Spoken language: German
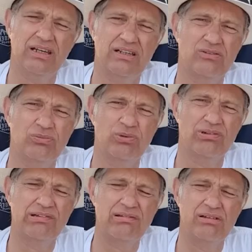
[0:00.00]
Rechnung
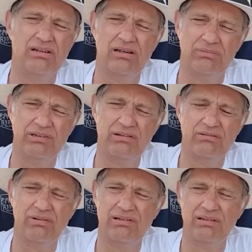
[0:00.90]
produzieren äh,
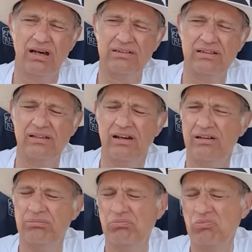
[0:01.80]
bzw. Handel
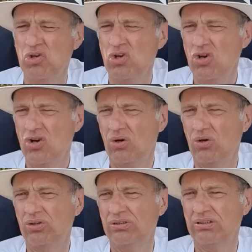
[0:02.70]
treiben.
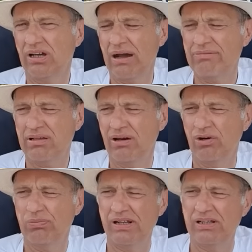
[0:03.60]
Und da gab es ja
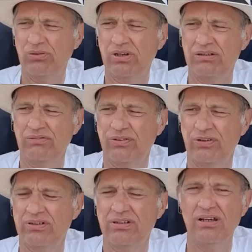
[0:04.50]
auch Meldungen
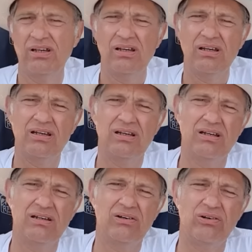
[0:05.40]
von
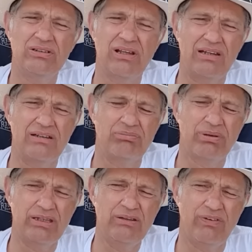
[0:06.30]
äh, und einen
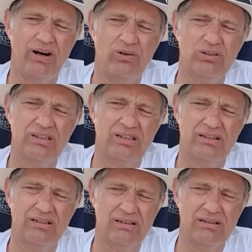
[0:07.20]
Brief auch,
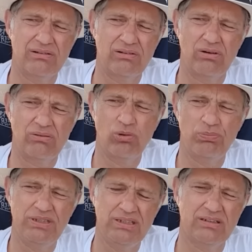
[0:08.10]
der äh,
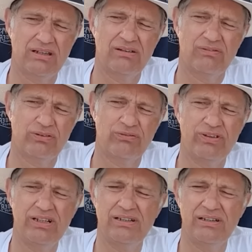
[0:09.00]
kopiert äh, von
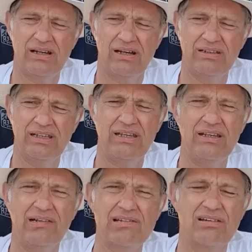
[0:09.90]
vielen an die
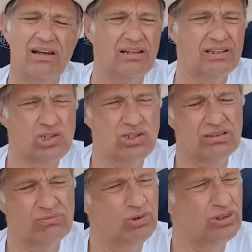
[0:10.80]
Edeka-Zentrale geschickt
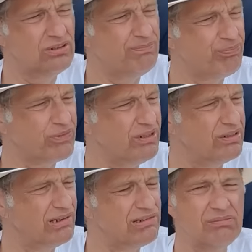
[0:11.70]
wurde,
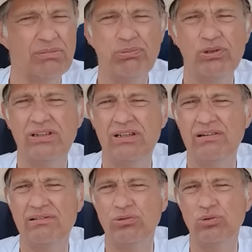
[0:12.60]
dass sie mit Politik
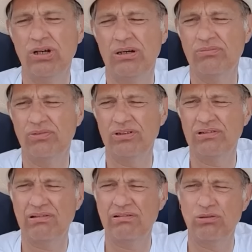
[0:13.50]
nichts zu tun haben wollen.
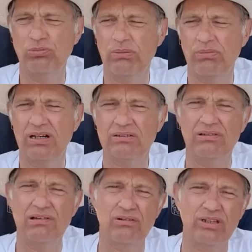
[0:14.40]
Sie sind ein Supermarkt und
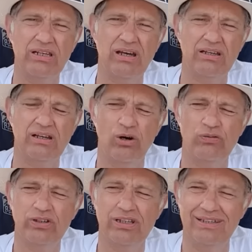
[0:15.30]
da soll jeder
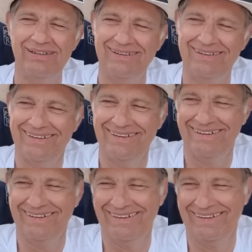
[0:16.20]
einkaufen gehen.
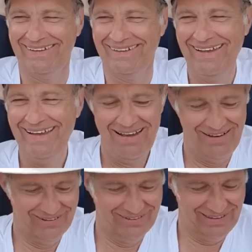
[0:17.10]

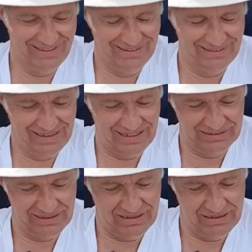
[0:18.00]
Und äh, ja,
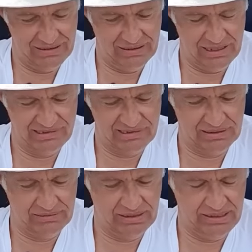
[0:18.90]
da hat es
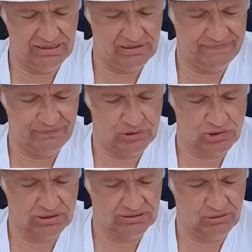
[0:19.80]
den
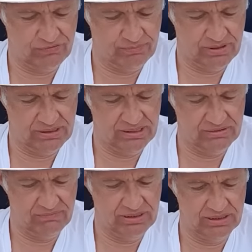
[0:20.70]
Edeka-Vorstand offenbar
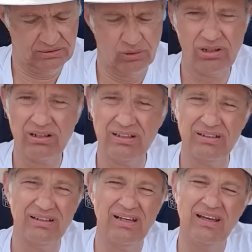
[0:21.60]
irgendwie dann doch,
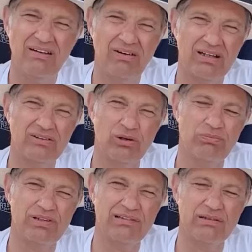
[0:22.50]
äh, war dann doch
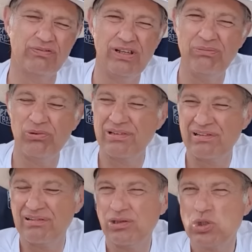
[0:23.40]
ein bisschen zu viel. Bloß
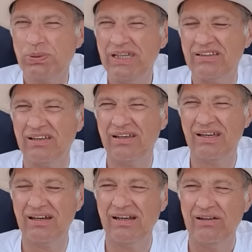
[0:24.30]
es ist zu spät.
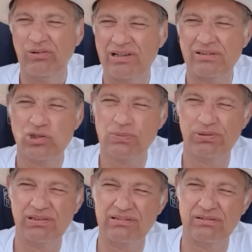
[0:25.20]
Ja? Du hast dich doch schon
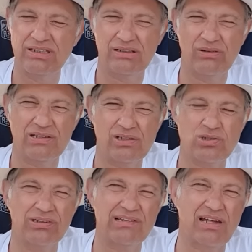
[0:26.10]
positioniert, du hast doch
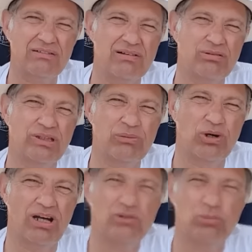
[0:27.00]
schon gezeigt, was für ein
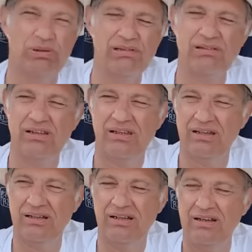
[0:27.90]
Demokrat du bist.
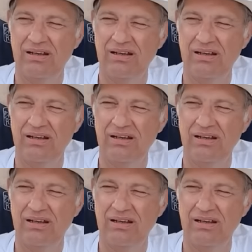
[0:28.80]
Ja?